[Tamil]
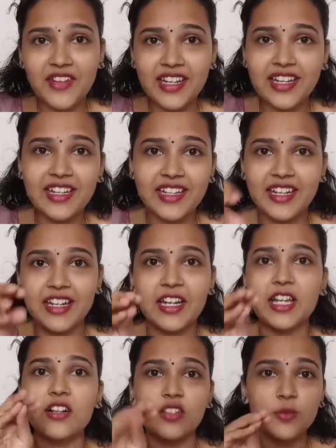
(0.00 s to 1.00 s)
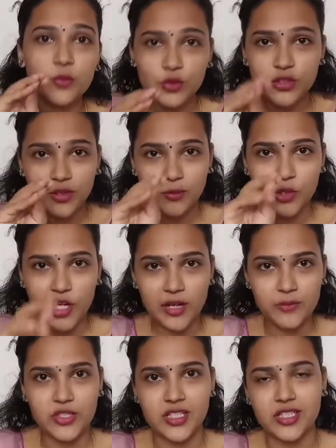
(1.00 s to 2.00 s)
வெளியில் இருக்கிற நெல்லிக்காய் வந்து பூசணம் பூக்க
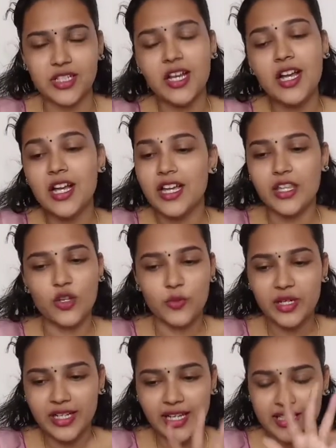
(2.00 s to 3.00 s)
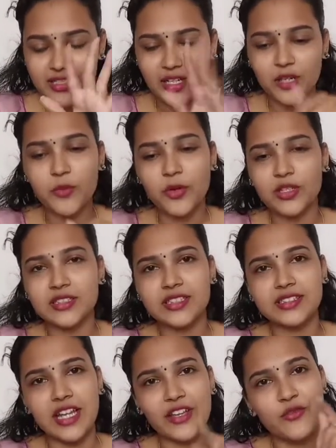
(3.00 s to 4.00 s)
ஆரம்பிச்சிச்சு இது ரொம்ப டேஞ்சரான
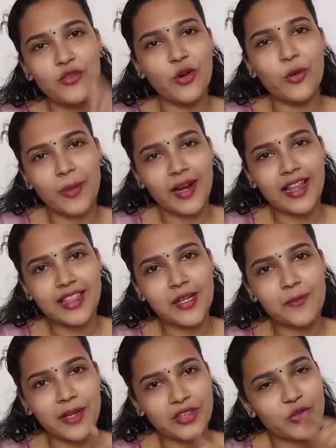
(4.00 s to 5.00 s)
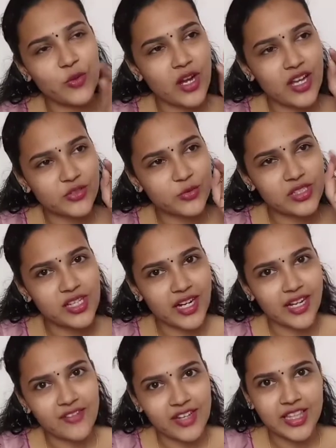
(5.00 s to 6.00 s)
ப்ராசஸ் நான் இவ்வளோ பண்ணதுக்கு பத்து ரூபா காசு கொடுத்து
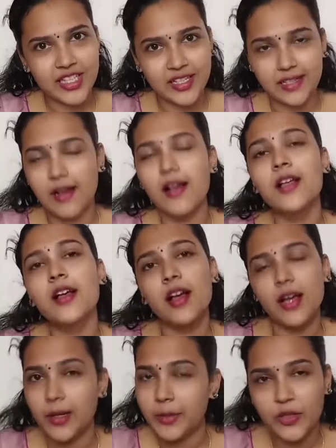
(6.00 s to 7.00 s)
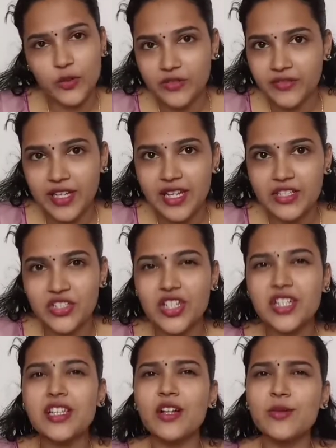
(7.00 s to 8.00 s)
கடையில் வாங்கிட்டு இருக்கலாம் அப்படி கூட ஃபீல் ஆச்சு
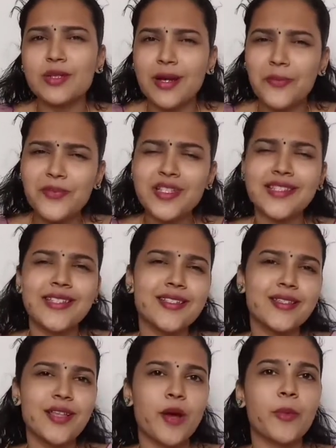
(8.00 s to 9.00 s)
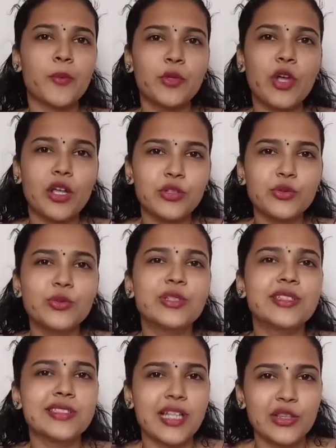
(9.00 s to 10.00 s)
இருந்தாலும் நம்ம செஞ்சு சாப்பிடும்போது அது
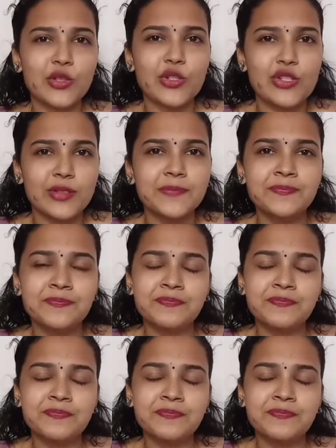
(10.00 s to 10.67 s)
ஒரு சந்தோஷம்